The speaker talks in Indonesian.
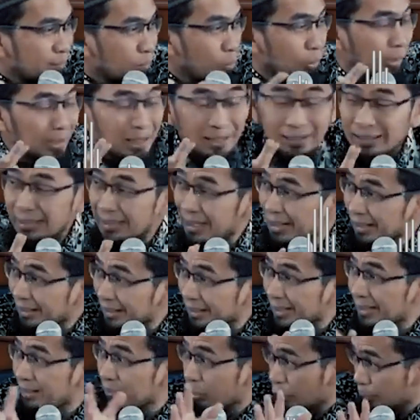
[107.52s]
Mau
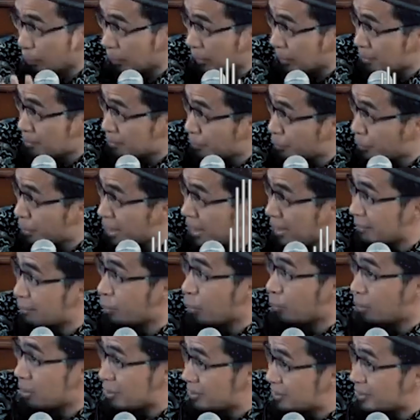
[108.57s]
laki-laki, mau perempuan,
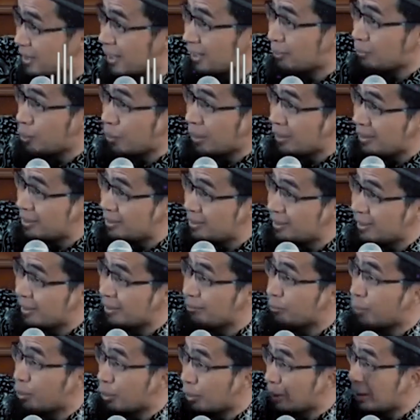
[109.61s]
mau besar, mau
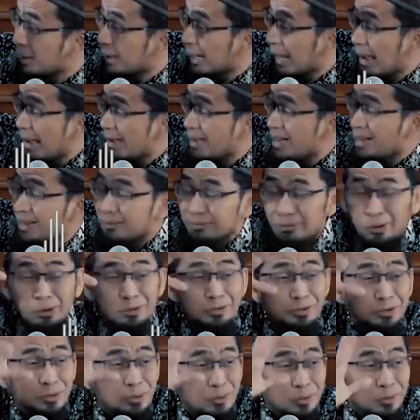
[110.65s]
kecil, mau kaya, mau
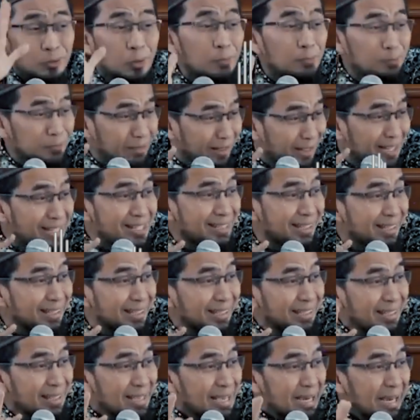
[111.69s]
cukup, lihat. Ya?
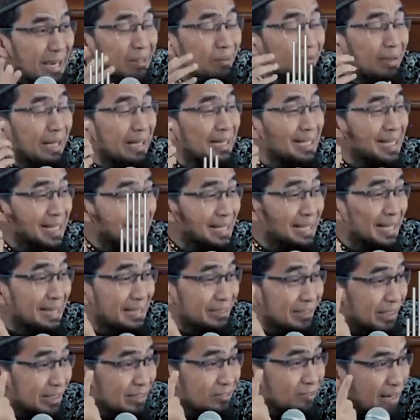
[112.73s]
Kalau kalian
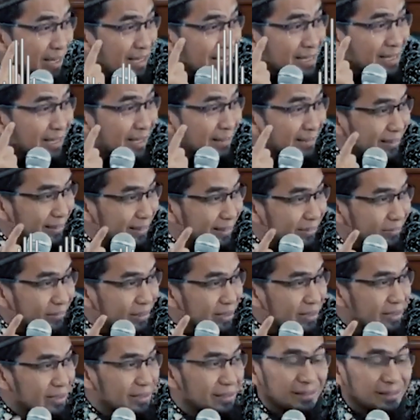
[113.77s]
ingin jadi baik, kata Nabi,